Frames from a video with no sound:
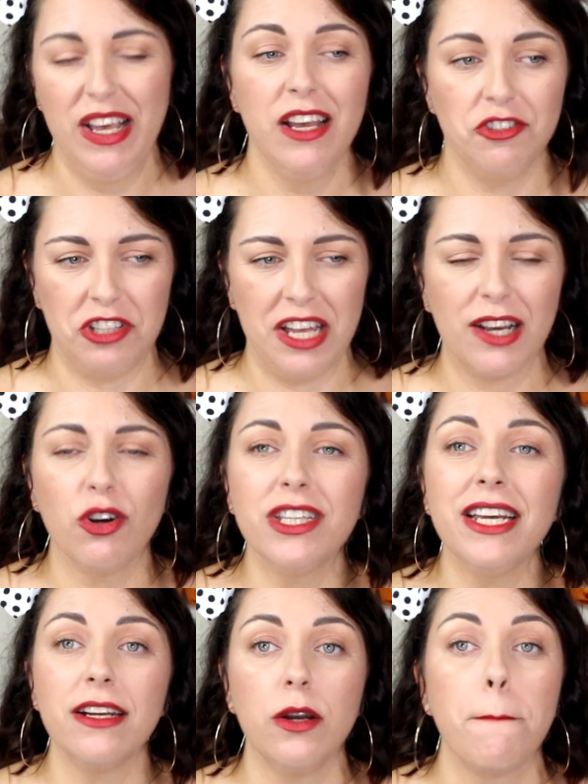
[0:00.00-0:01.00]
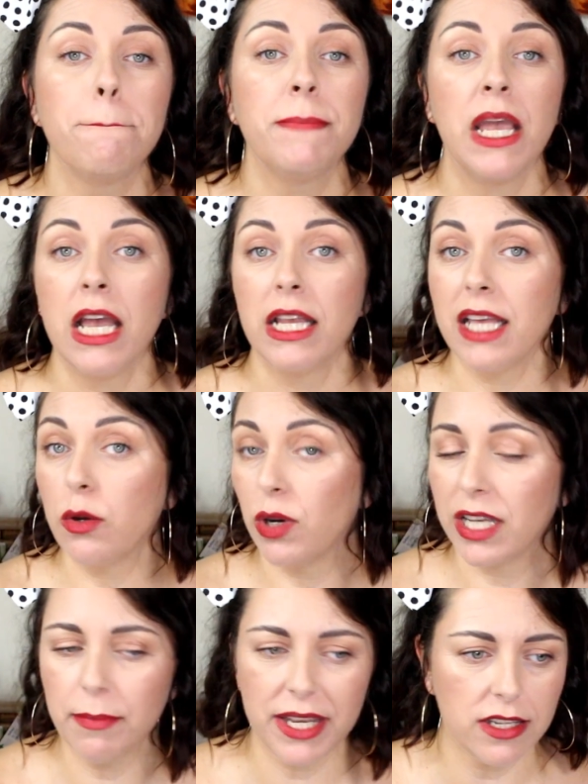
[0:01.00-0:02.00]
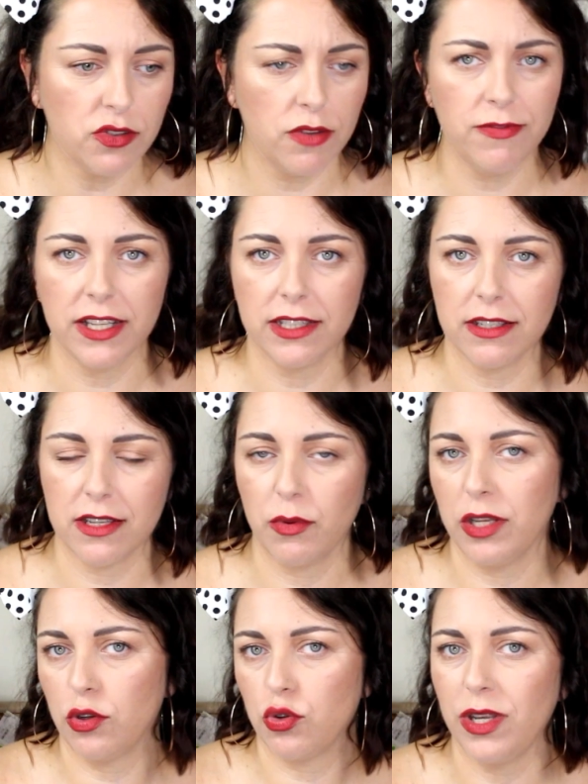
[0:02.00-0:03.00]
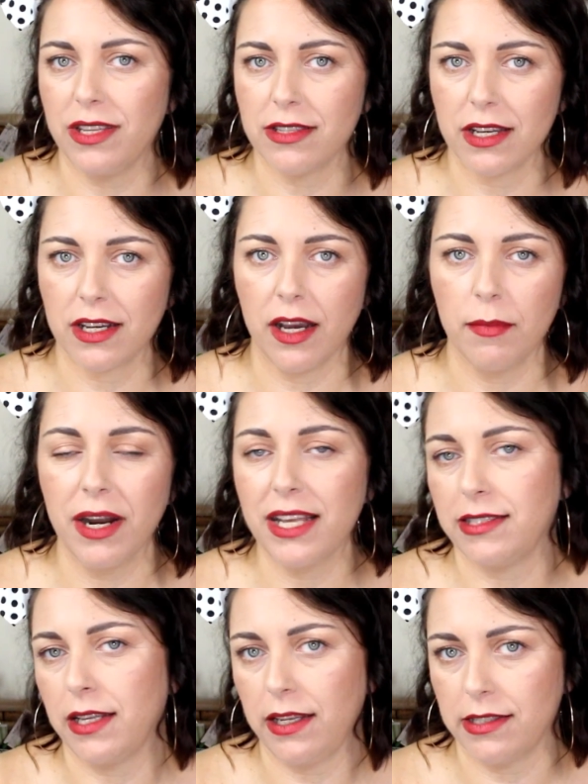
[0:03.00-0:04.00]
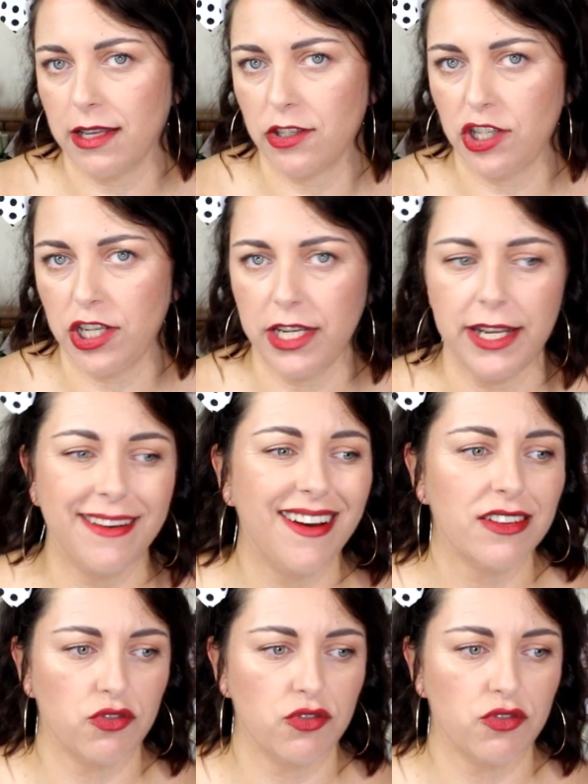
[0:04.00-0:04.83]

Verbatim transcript: ci tengo a dirlo. Da qualche mese sto infatti seguendo su Instagram l'estetista cinica,